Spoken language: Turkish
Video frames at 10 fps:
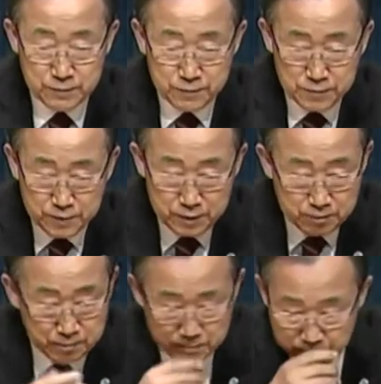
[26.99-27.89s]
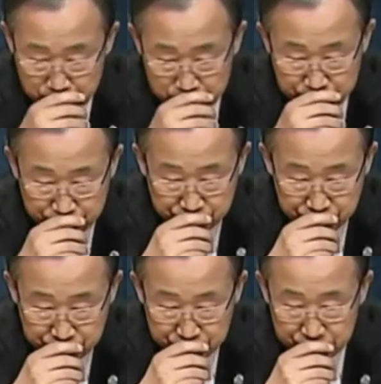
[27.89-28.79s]
Bu kez 120
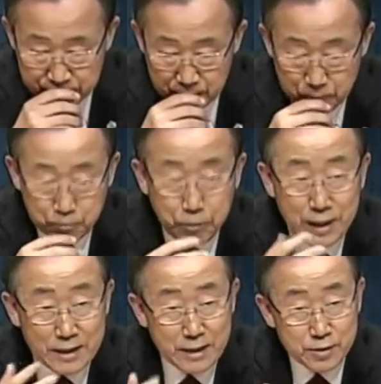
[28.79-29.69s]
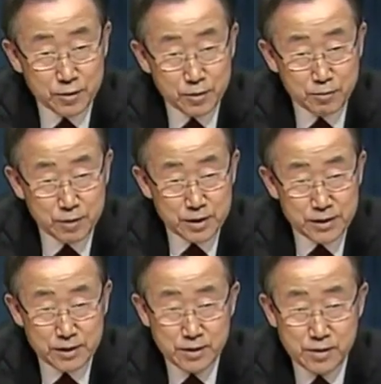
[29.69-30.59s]
aşkın liderle ikili toplantı
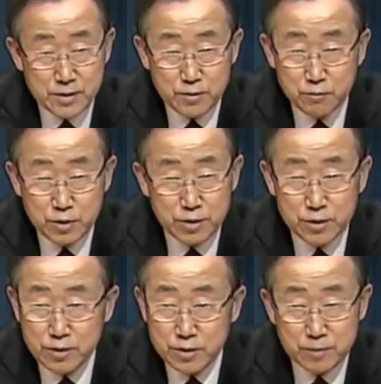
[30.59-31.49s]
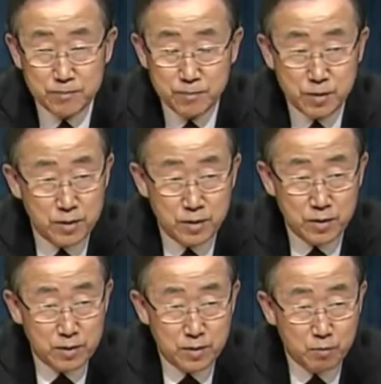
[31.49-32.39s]
gerçekleştireceğim. Gündemin
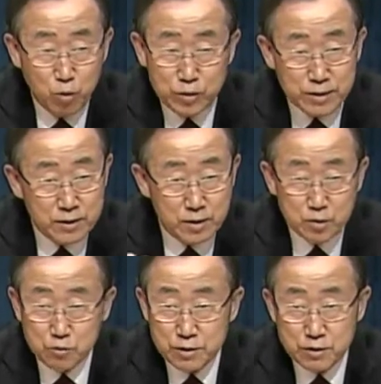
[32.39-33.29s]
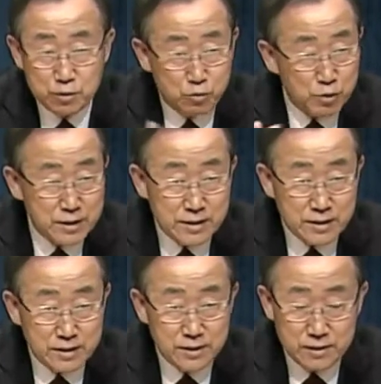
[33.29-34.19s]
başında Suriye var. Sanıyorum
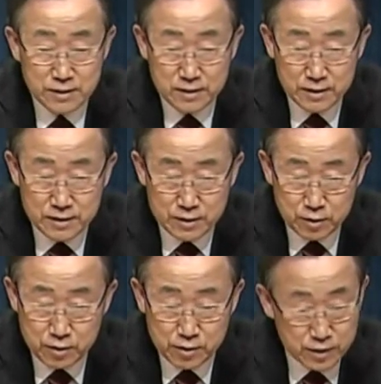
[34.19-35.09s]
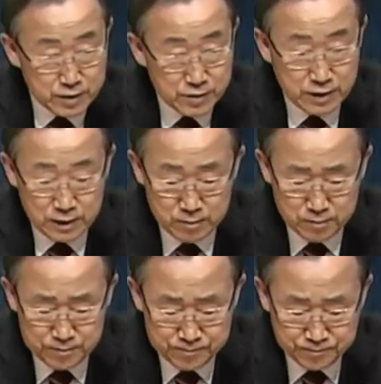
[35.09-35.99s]
tüm liderlerin birinci gündemi de
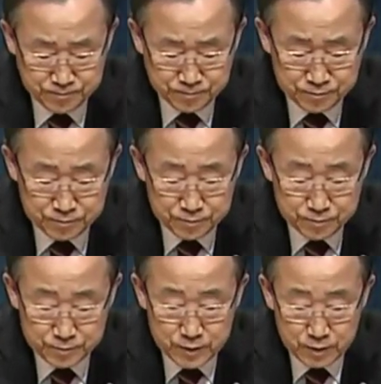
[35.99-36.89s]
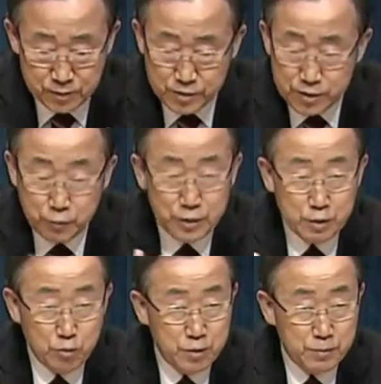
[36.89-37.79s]
Suriye olacak. Bu konuyu
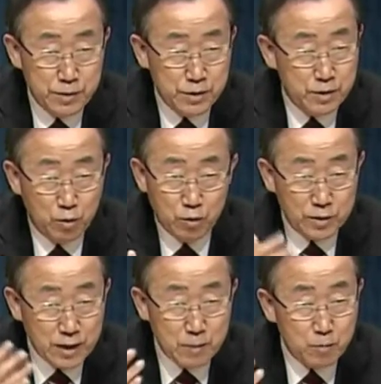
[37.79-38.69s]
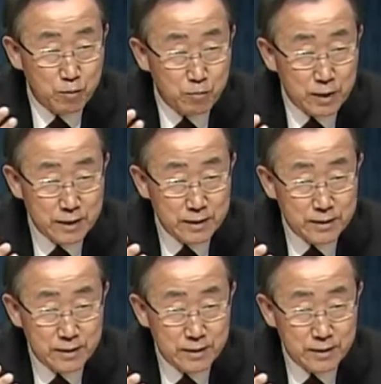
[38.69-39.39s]
acil olarak ele almak zorundayız.